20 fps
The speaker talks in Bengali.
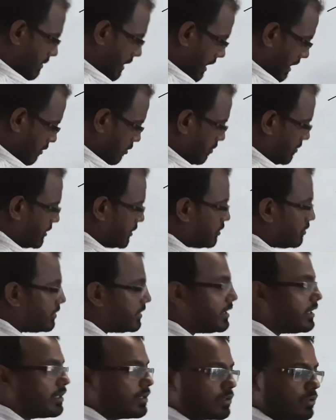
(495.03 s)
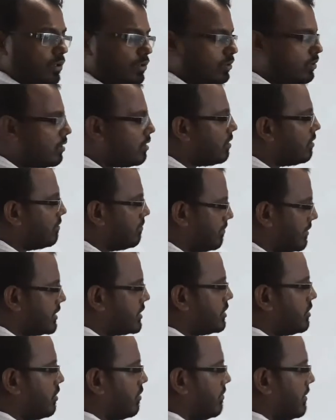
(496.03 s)
আলোর বিচ্যুতি তত
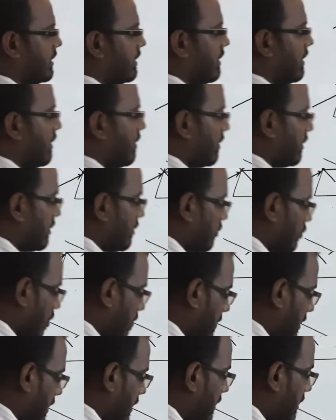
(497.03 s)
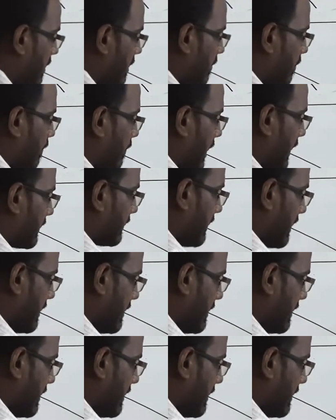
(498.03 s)
বেশি হবে তো তবে পাতলা